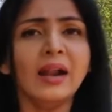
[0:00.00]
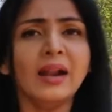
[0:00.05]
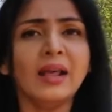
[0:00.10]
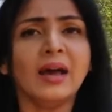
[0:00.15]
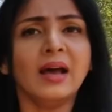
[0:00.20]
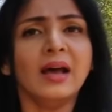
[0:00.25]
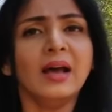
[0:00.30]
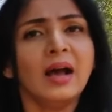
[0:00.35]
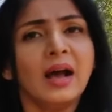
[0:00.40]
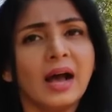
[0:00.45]

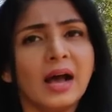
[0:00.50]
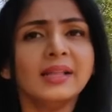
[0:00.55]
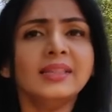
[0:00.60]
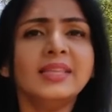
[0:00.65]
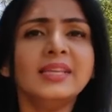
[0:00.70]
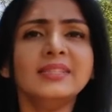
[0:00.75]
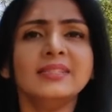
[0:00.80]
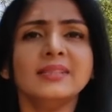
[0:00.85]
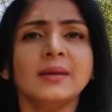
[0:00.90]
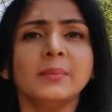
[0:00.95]
ஆனால்
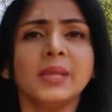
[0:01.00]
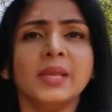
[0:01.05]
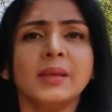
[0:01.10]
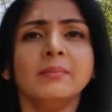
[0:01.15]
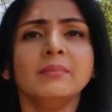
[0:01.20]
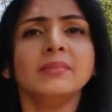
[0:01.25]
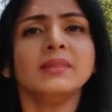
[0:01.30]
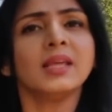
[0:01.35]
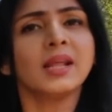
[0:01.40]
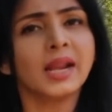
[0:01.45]
அதே
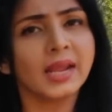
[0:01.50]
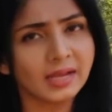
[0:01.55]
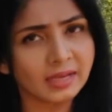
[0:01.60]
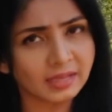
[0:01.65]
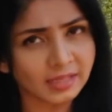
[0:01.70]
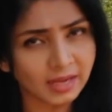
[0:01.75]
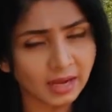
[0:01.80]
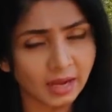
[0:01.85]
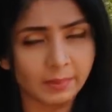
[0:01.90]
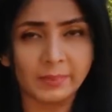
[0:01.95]
சமயம்
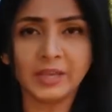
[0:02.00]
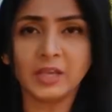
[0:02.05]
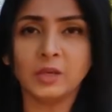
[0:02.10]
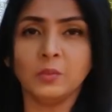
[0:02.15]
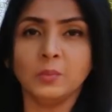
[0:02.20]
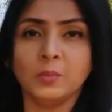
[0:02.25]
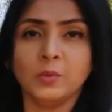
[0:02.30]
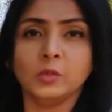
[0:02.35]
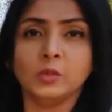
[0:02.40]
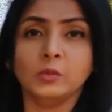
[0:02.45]
திரைக்கதை
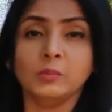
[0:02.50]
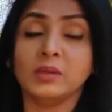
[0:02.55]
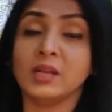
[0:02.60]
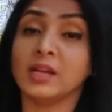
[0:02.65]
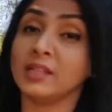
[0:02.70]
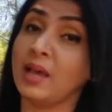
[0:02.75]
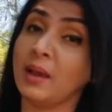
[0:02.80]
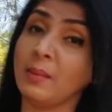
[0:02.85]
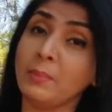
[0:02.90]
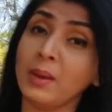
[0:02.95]
அமைக்கும் போதும்
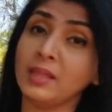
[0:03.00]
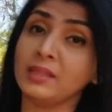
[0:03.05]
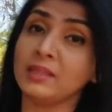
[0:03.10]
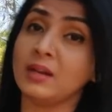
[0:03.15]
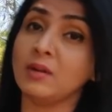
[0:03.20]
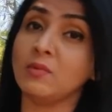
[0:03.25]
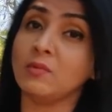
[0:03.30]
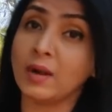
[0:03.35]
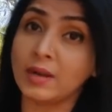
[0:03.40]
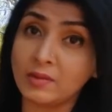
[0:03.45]

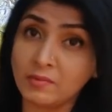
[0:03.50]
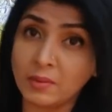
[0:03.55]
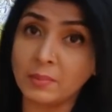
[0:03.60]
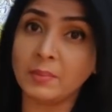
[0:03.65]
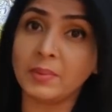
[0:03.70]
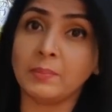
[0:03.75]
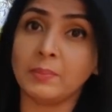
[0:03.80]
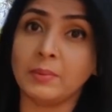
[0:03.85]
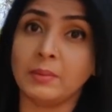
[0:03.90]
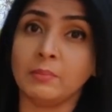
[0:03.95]
கதாபாத்திர
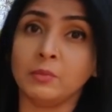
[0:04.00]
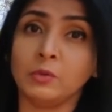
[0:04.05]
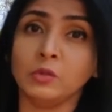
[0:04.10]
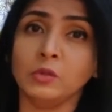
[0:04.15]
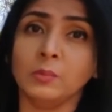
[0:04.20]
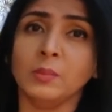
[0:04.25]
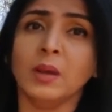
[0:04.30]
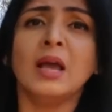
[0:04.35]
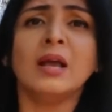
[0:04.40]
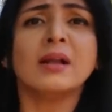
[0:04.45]
வடிவமைப்பின்
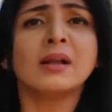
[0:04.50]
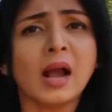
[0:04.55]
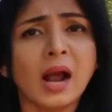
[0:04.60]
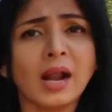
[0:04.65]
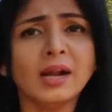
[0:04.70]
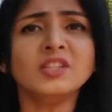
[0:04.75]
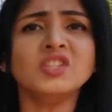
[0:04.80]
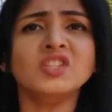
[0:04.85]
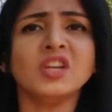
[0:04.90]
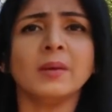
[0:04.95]
போதும்
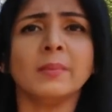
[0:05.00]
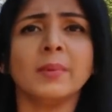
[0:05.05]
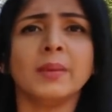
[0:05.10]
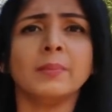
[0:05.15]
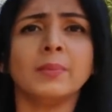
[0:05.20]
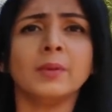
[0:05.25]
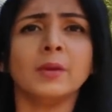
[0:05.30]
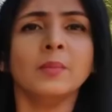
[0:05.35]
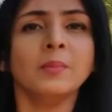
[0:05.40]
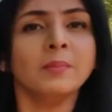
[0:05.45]
காட்சி
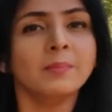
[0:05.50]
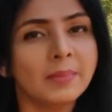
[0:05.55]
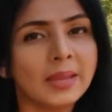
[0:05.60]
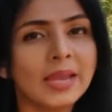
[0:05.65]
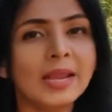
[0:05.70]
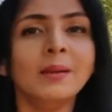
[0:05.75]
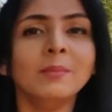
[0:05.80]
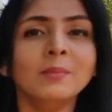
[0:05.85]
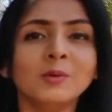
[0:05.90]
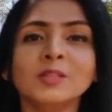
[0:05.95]
அமைப்பிலும்
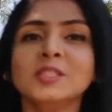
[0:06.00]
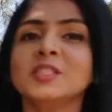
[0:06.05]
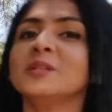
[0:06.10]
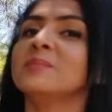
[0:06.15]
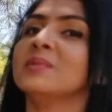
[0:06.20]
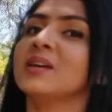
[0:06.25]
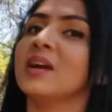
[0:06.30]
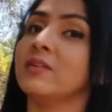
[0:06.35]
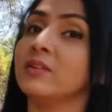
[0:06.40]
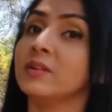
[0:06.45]
மேலும்
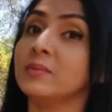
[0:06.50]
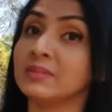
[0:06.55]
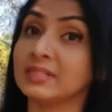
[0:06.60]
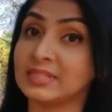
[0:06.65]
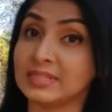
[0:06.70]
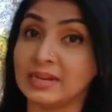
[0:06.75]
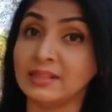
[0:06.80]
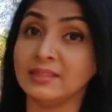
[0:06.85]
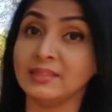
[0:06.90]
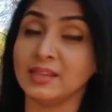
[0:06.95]
கொஞ்சம்
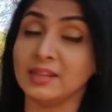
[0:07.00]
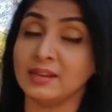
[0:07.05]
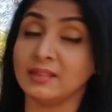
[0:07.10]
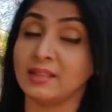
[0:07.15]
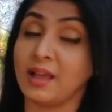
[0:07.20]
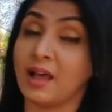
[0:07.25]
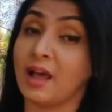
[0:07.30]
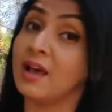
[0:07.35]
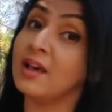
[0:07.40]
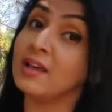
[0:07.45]
கவனம்
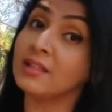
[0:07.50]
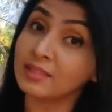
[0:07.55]
செலுத்தியிருந்தா